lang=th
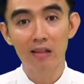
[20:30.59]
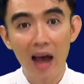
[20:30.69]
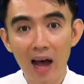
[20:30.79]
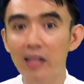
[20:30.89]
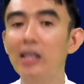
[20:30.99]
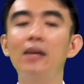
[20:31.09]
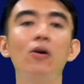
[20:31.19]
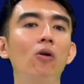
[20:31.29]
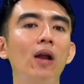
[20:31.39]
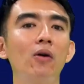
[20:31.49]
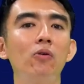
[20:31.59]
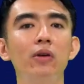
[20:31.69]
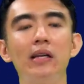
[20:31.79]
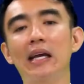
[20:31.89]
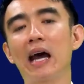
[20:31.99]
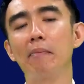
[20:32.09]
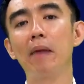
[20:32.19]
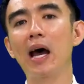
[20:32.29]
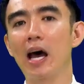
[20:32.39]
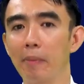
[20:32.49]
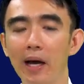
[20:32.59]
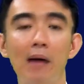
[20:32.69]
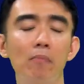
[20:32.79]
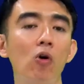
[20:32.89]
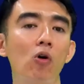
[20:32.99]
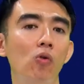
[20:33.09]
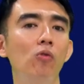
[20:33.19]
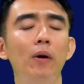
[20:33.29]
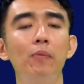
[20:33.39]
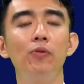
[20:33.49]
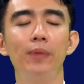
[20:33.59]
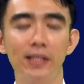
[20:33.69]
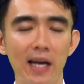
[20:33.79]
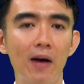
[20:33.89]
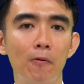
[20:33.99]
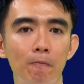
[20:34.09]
ท่าทีของเราในการมาหาพระคำขององค์พระผู้เป็นเจ้า